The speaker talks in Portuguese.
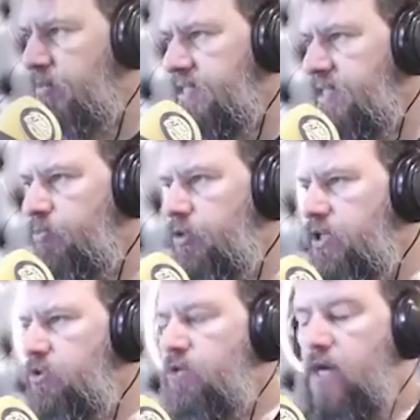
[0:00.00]
passar por
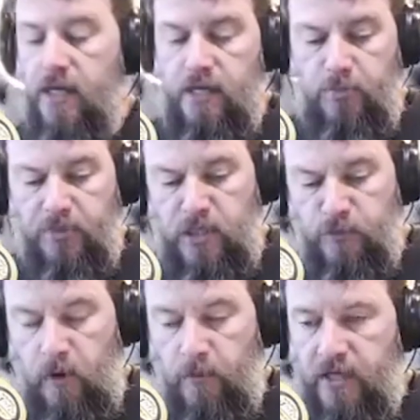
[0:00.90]
isso, e
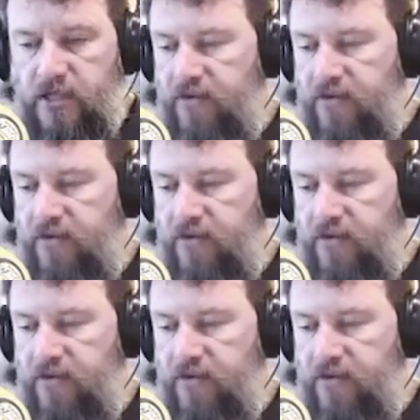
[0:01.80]
principalmente